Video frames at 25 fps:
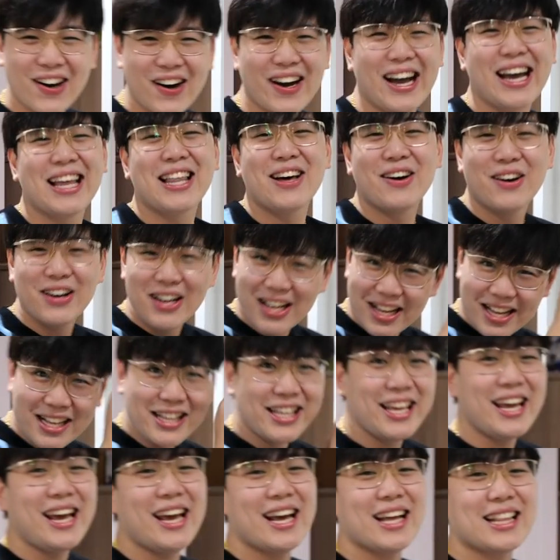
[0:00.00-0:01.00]
โอเคแล้ว
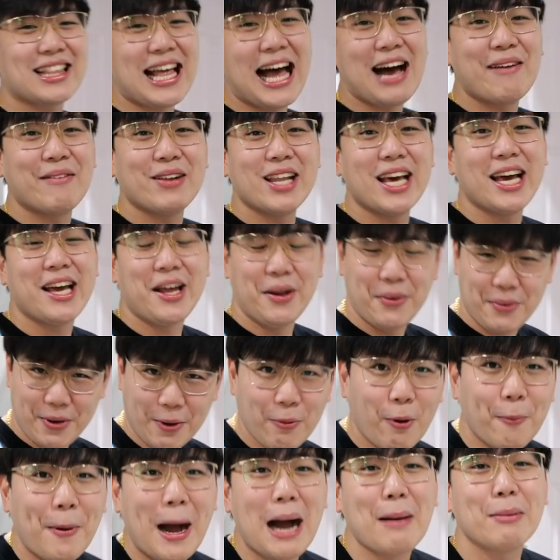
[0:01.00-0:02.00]
นี่ตามมาเลยเดี๋ยว
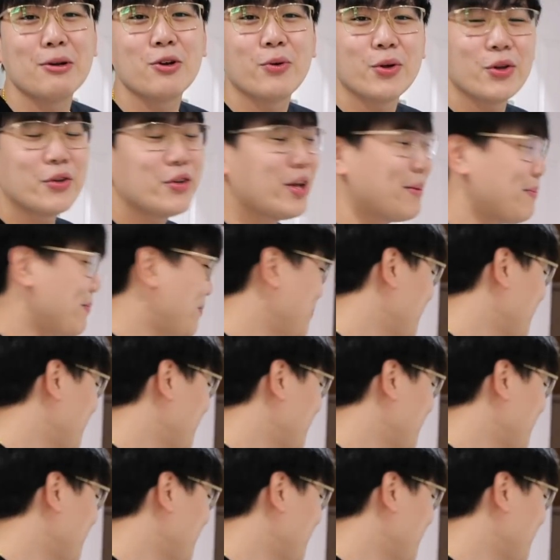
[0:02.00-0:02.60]
ผมพาไปดูที่ดิบ